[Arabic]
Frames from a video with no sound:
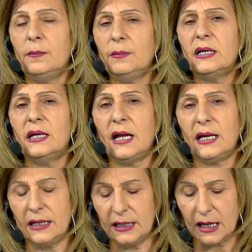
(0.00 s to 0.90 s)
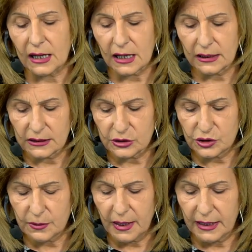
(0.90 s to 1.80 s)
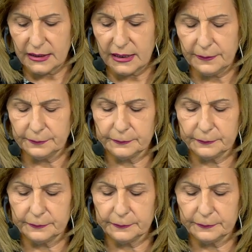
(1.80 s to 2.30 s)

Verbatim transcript: من خلال العلاقات الاجتماعية